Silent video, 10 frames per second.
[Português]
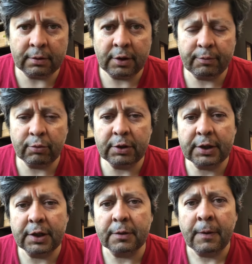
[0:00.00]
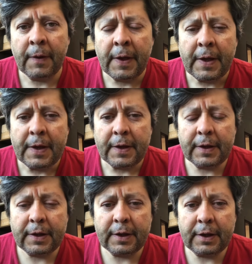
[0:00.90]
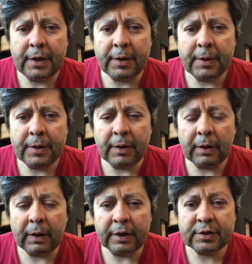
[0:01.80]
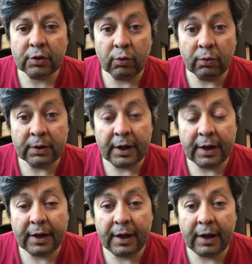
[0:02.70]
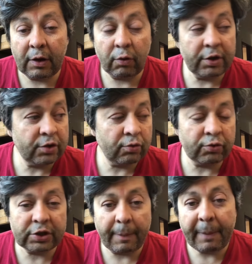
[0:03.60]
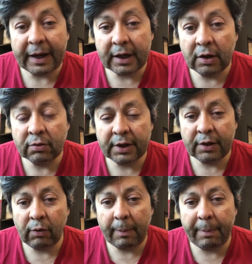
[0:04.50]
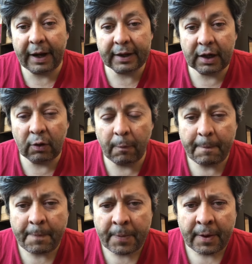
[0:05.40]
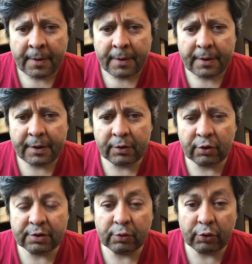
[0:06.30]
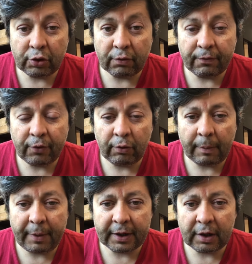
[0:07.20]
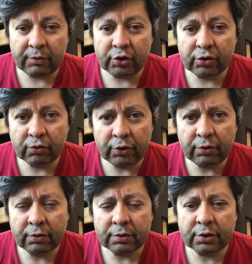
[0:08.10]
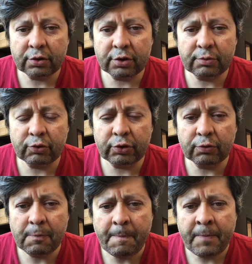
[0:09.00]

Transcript: republicano. E a segunda é o risco de apagão, né? O apagão em 2001 foi o apagão em junho de 2001